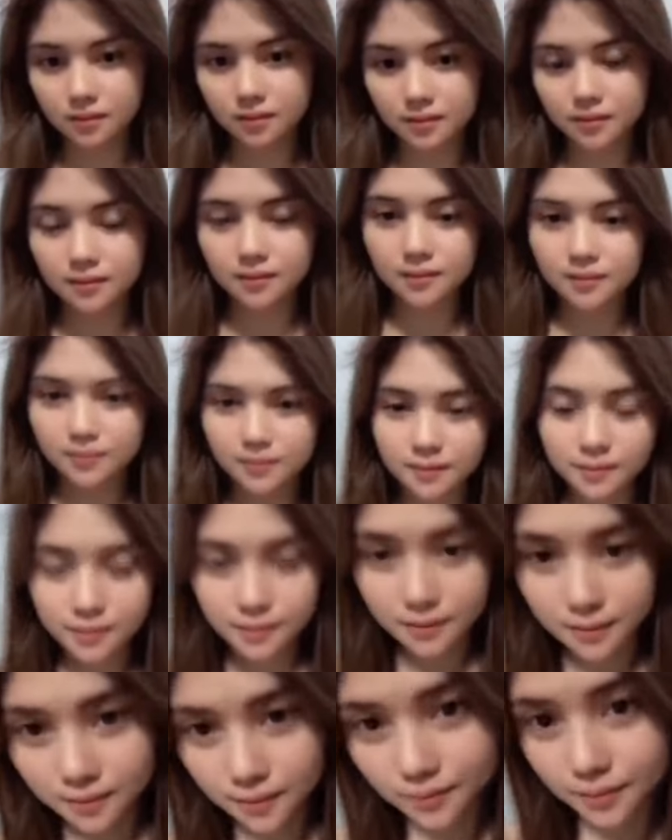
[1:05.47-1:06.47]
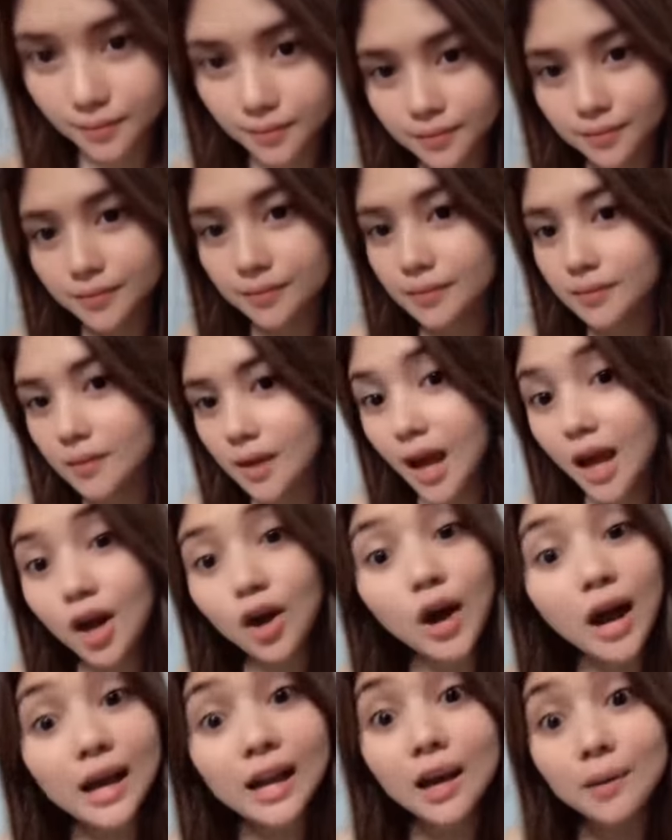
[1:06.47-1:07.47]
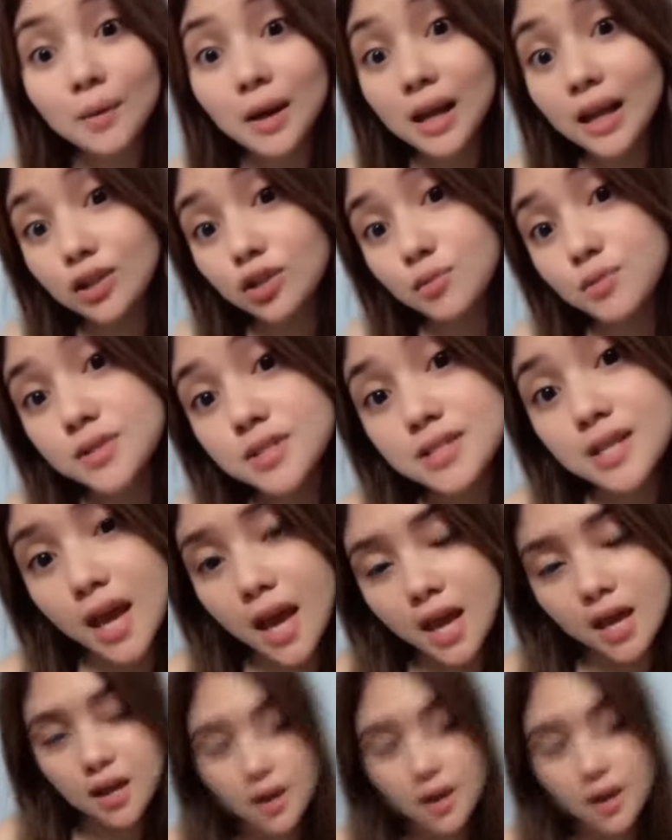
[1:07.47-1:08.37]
it. May mga kasabihan ka? Naku, I have lots of